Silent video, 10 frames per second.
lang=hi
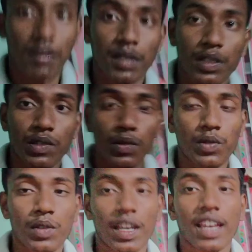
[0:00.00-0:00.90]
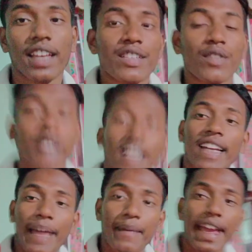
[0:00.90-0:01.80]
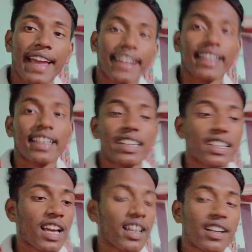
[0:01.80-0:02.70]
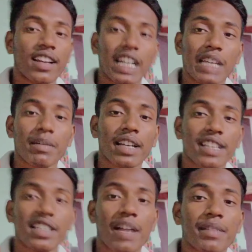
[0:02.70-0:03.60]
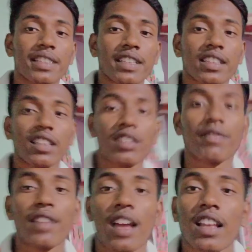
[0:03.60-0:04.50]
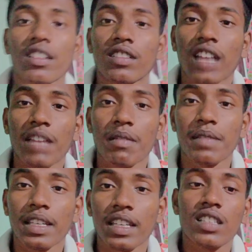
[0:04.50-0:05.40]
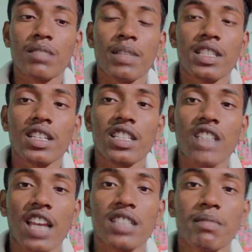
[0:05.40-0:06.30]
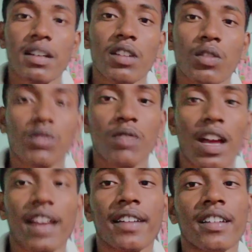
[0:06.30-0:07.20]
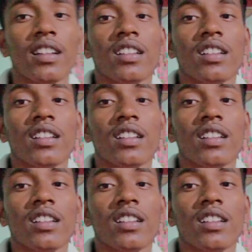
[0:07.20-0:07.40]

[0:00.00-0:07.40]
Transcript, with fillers: के अभी तो सो चुके हैं सोने का टाइम है नहीं लेकिन क्या करें ठंडी में कहीं जा भी नहीं सकते हैं तो फिलहाल तो टाइम अभी दस बज के चालीस मिनट हो चुका है